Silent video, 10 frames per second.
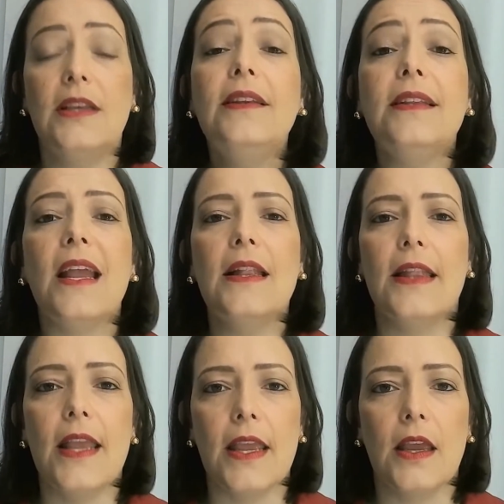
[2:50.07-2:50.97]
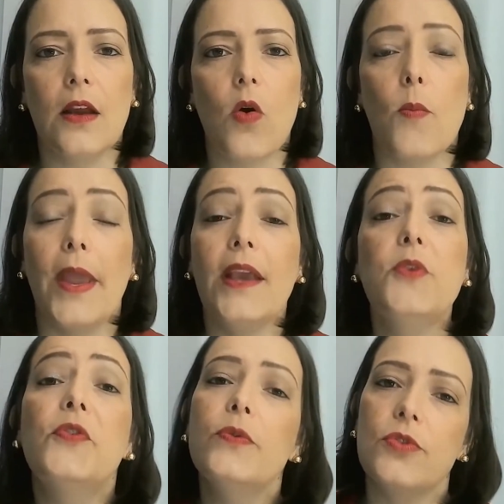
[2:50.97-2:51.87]
Entender como é
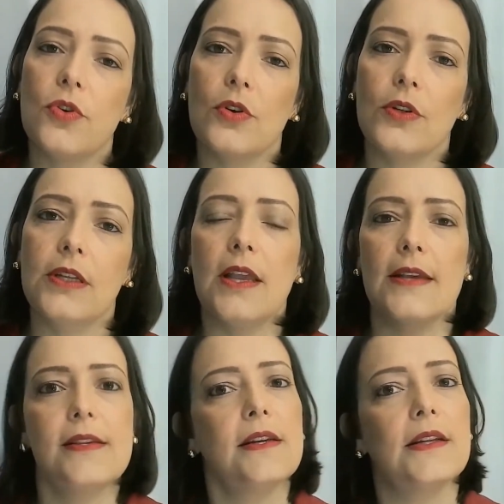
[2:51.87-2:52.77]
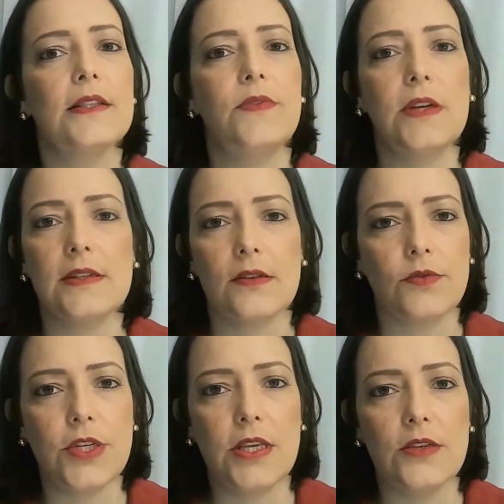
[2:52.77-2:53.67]
que funciona essa
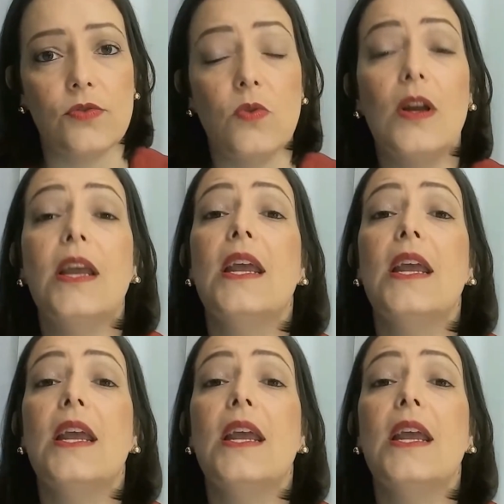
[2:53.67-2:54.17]
classificação de risco